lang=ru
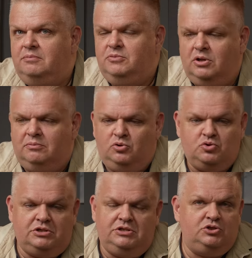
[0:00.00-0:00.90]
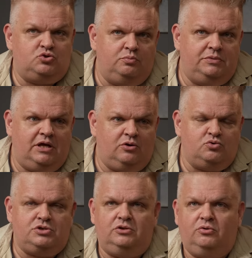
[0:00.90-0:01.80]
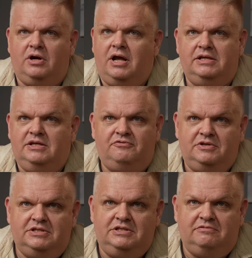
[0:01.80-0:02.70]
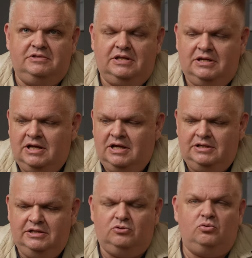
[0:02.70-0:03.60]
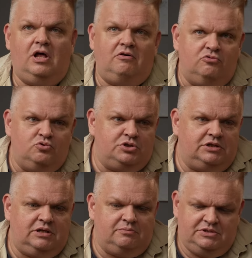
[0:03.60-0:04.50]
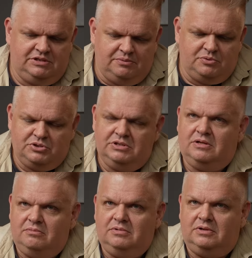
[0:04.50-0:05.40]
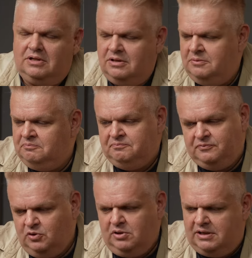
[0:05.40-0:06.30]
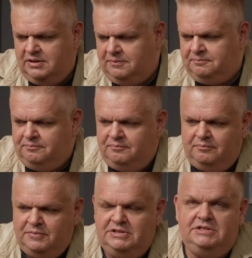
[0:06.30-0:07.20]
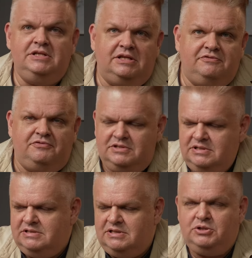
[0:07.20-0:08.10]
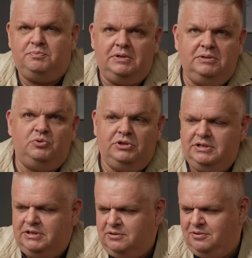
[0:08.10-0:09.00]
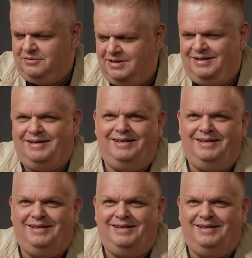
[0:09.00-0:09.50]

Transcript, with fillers: там, тоже не шумное оружие, но крайне эффективное. Нету ловушек там с теми же там. Ну ладно. Бензина дефицит, значит, поэтому... Ну, да.